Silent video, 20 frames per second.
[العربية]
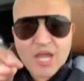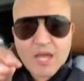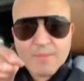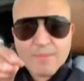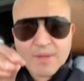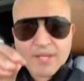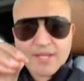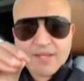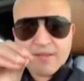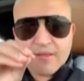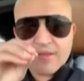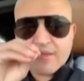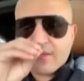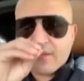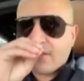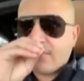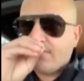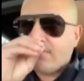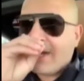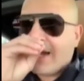شعبك
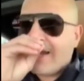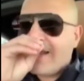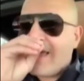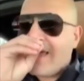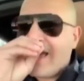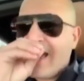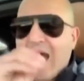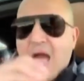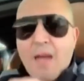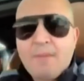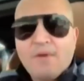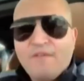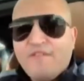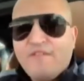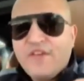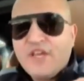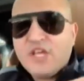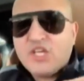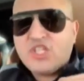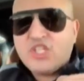معناها عامل
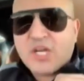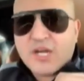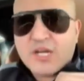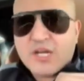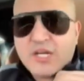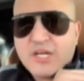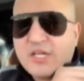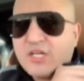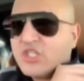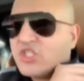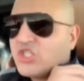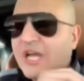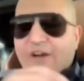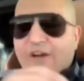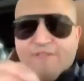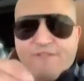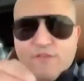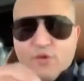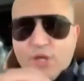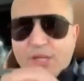فيه شر
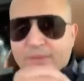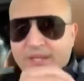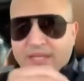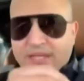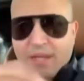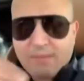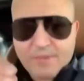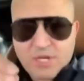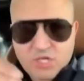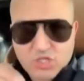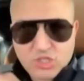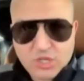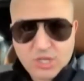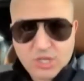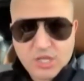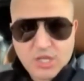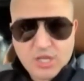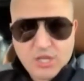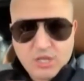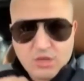الشعف اللي ما تعملش
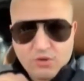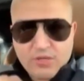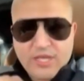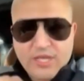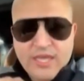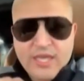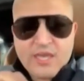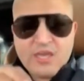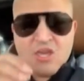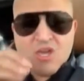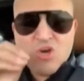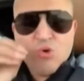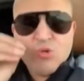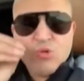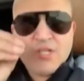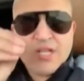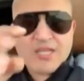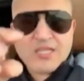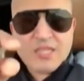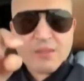اوكي
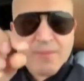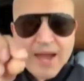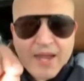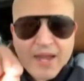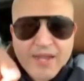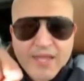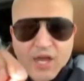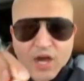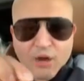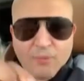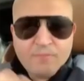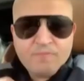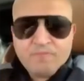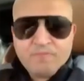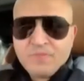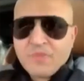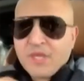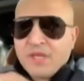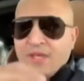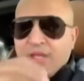وتكذب عليهم
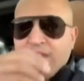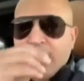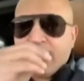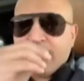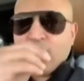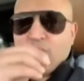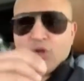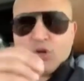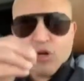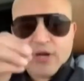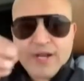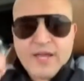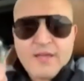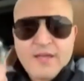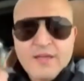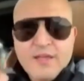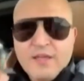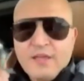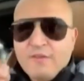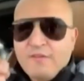اللي
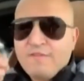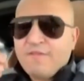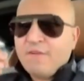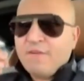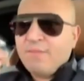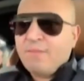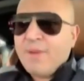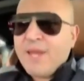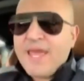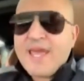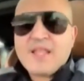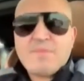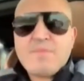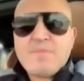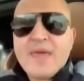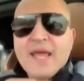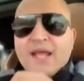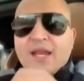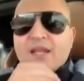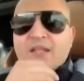كورونا في البلاد
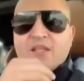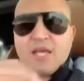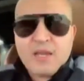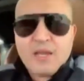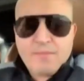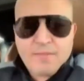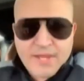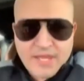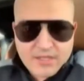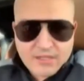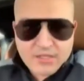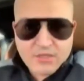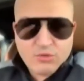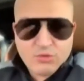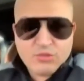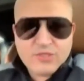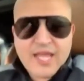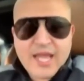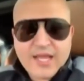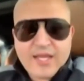ماكلتها البلاد
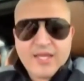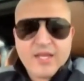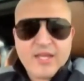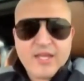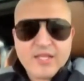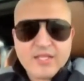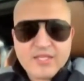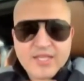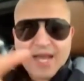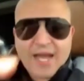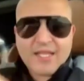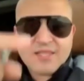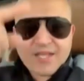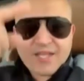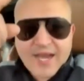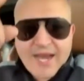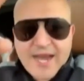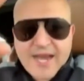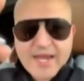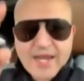وتحكي لي انت
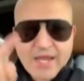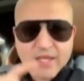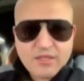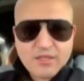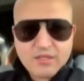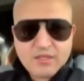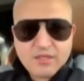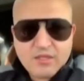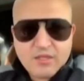عندك حاله